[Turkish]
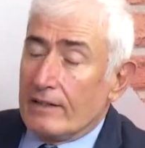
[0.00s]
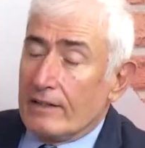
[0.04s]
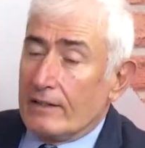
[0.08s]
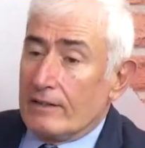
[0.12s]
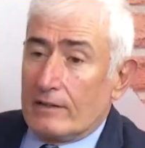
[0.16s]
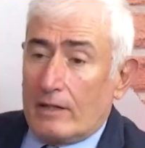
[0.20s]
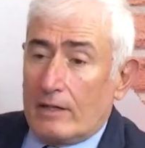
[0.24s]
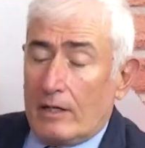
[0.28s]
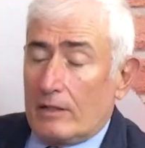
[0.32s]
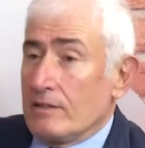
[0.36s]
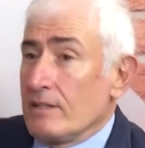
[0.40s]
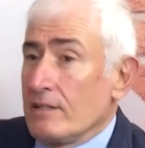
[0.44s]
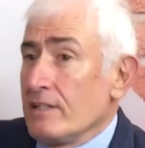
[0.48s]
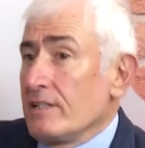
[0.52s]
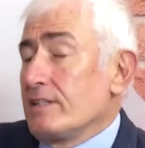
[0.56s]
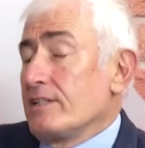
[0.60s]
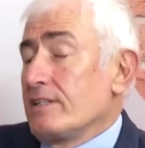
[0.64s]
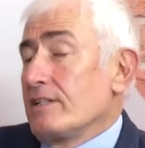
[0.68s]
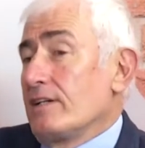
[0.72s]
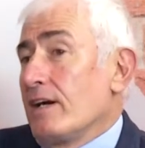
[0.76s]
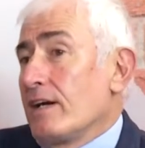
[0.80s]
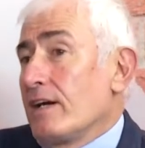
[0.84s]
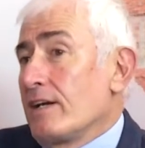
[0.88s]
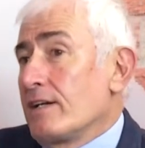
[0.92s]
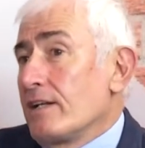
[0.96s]
Ee,
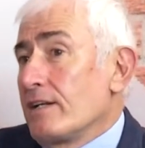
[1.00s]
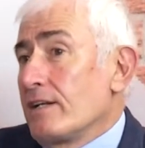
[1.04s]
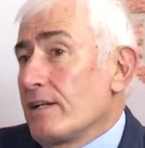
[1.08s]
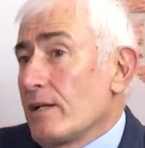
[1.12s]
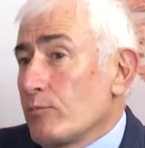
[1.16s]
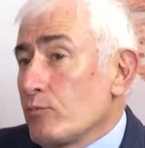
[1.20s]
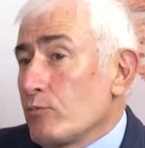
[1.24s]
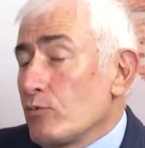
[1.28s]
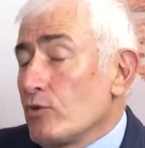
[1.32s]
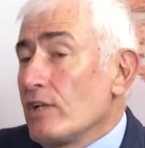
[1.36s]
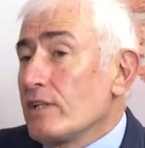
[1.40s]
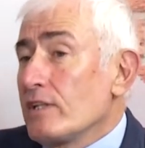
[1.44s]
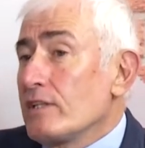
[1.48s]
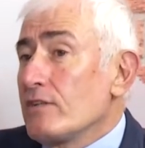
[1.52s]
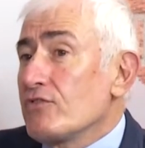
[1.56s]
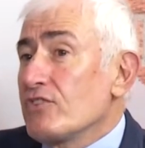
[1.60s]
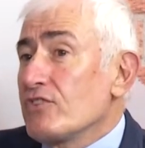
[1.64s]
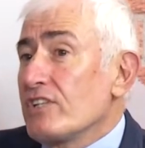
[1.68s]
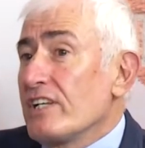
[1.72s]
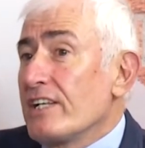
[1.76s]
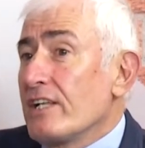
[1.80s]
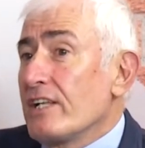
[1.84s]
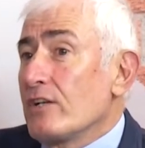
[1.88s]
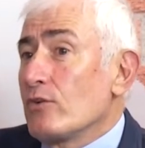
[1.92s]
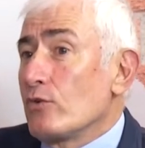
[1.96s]
ilk ayrılan Abdülatif
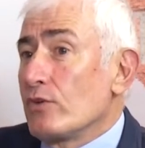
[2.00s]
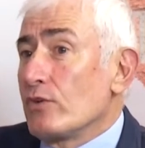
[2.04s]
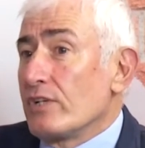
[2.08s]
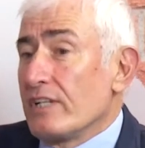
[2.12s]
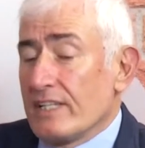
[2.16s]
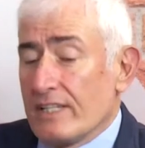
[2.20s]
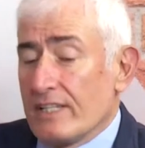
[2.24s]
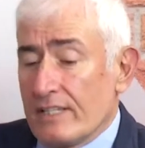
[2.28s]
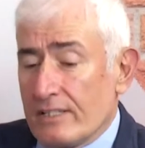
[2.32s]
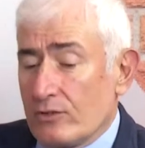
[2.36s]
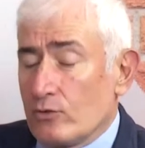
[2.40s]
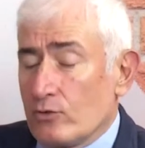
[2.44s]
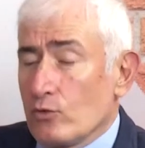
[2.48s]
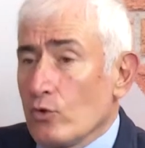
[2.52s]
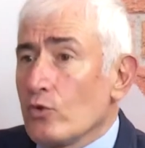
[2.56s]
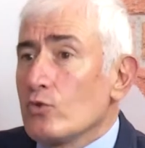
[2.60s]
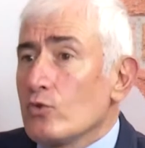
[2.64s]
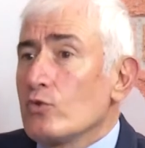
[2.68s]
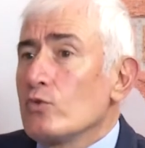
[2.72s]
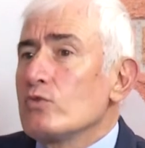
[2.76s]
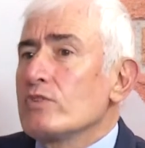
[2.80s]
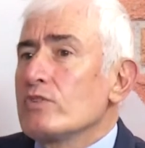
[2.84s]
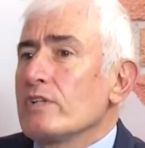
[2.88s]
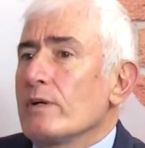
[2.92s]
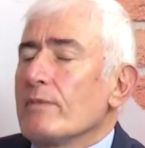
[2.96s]
Şener örneğin ilk
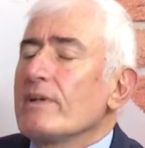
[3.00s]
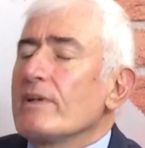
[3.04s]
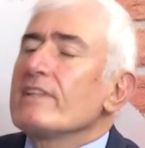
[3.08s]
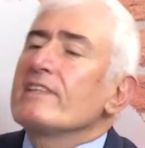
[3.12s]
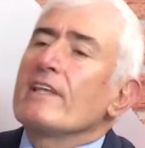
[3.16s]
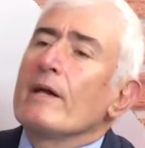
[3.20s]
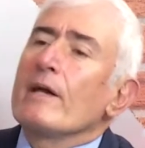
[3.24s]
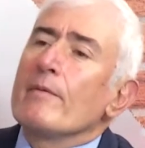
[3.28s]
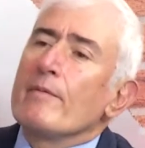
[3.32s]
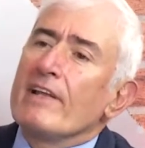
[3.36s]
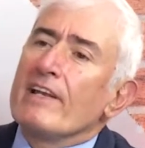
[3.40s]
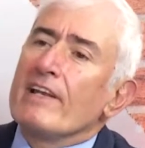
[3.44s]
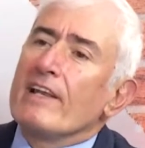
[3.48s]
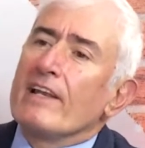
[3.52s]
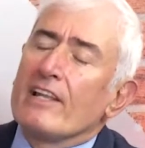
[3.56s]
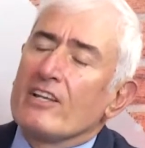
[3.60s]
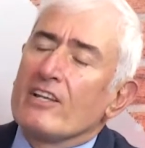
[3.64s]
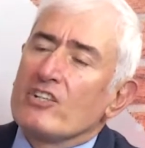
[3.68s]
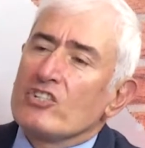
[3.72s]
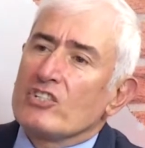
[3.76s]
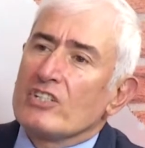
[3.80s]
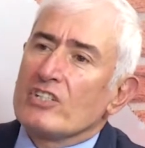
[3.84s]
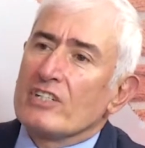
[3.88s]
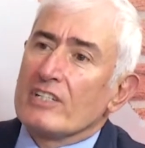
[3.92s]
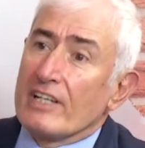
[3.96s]
gördüğü zaman temel
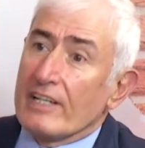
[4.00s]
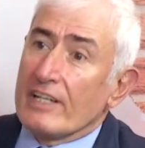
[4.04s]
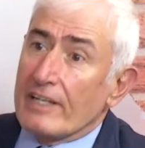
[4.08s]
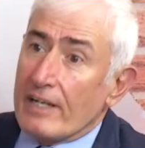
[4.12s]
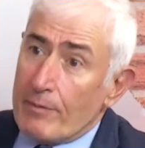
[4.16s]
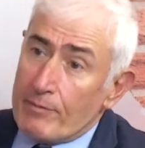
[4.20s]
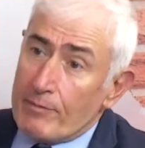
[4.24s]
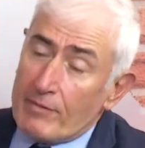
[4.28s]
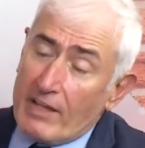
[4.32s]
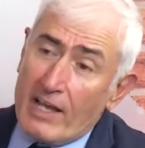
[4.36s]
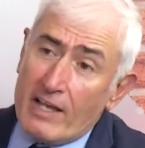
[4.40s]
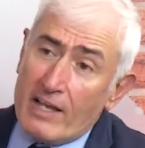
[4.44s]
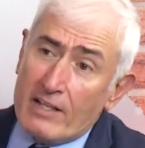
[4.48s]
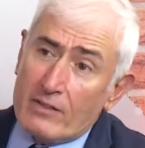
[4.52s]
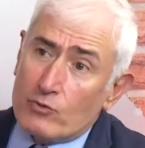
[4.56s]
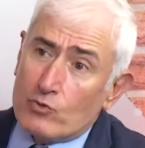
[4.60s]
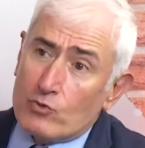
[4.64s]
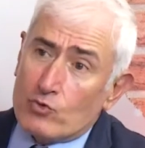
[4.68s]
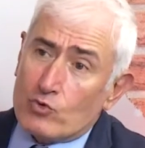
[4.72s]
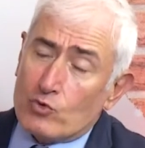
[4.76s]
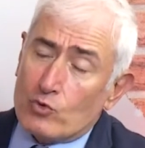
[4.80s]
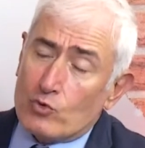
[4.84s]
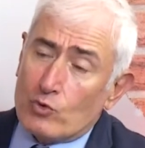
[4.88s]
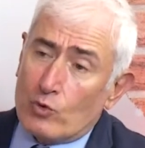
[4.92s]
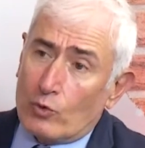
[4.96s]
eleştirilere hem de en
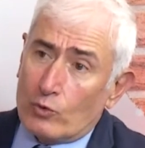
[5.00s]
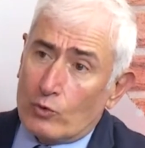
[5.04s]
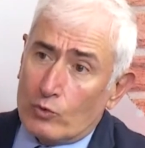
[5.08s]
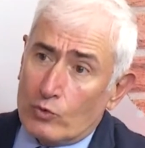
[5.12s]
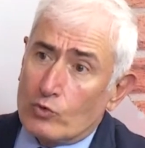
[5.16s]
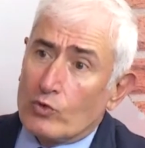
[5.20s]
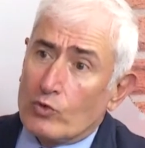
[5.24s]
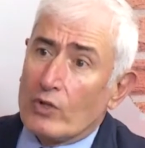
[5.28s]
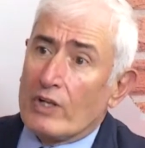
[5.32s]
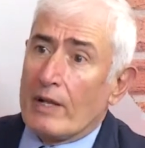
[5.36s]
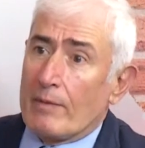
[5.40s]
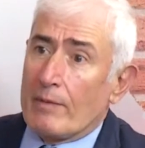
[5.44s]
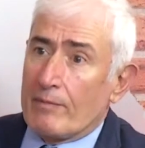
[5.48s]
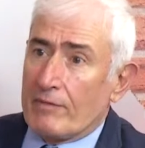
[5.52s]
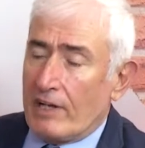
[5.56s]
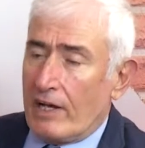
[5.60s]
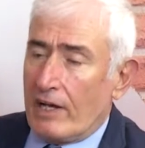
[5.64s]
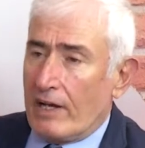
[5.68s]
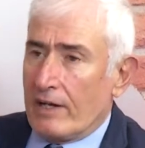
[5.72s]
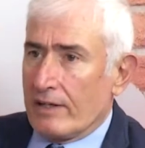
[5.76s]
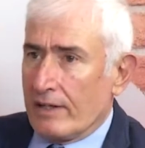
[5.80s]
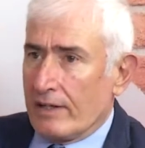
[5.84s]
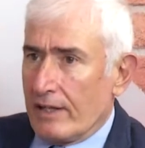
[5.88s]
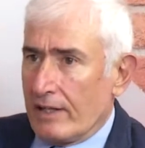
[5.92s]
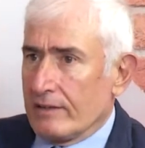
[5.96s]
güçlü olduğu dönemde
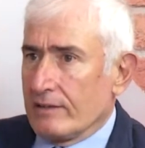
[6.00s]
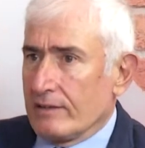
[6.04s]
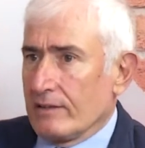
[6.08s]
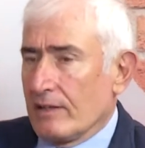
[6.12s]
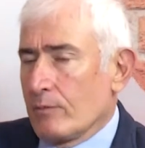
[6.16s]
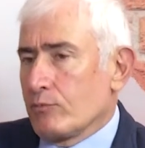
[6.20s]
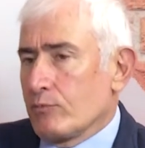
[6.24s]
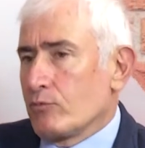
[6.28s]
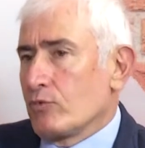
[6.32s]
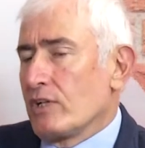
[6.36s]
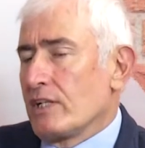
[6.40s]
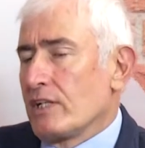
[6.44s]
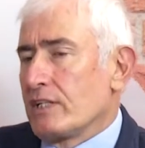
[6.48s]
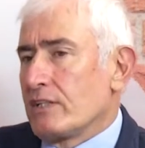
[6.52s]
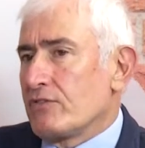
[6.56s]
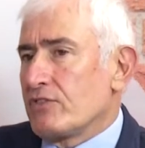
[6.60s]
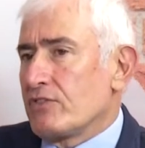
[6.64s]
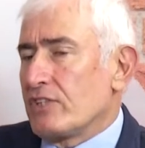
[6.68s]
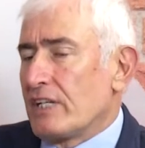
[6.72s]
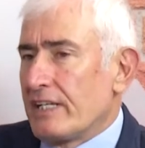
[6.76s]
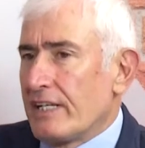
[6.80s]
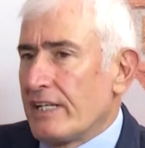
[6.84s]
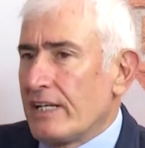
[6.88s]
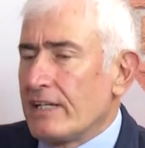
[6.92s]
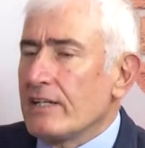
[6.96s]
ayrılan Abdülatif
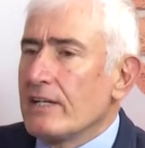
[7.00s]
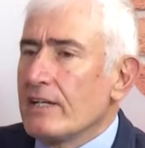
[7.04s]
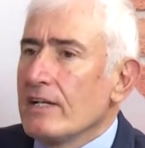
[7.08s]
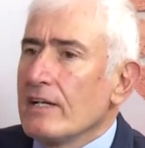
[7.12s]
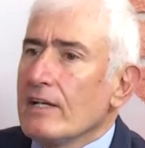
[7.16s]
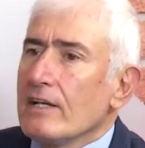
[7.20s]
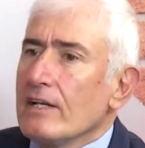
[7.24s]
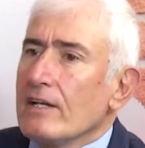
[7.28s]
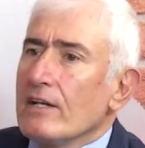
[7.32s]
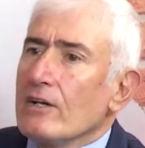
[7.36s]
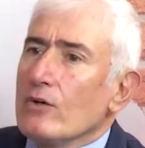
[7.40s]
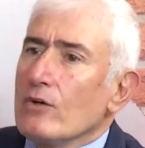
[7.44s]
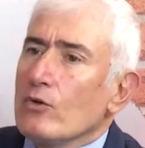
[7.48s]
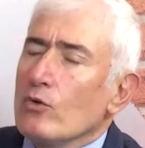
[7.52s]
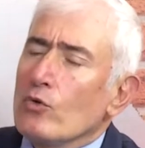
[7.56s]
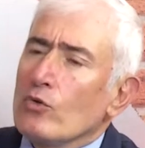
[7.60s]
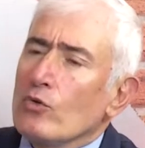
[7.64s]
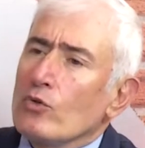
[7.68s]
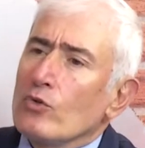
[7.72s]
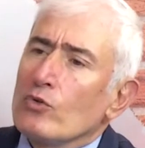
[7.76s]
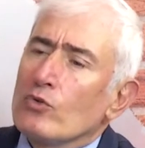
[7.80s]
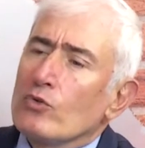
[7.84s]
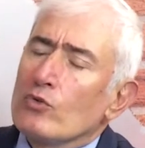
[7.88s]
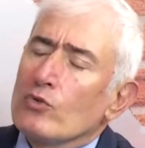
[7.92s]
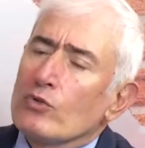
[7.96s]
Şener
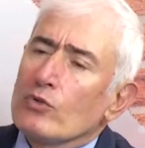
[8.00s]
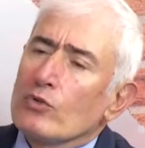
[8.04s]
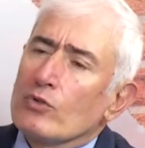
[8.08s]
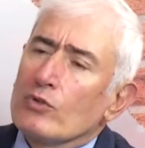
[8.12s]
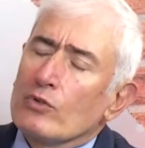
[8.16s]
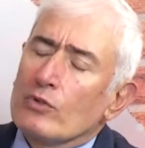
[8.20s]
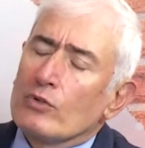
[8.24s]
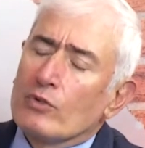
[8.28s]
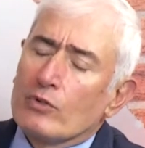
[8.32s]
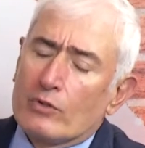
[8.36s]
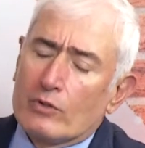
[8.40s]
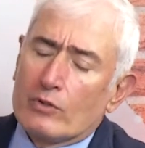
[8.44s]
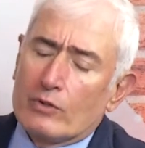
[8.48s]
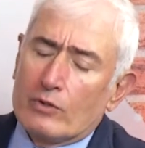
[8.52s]
o günkü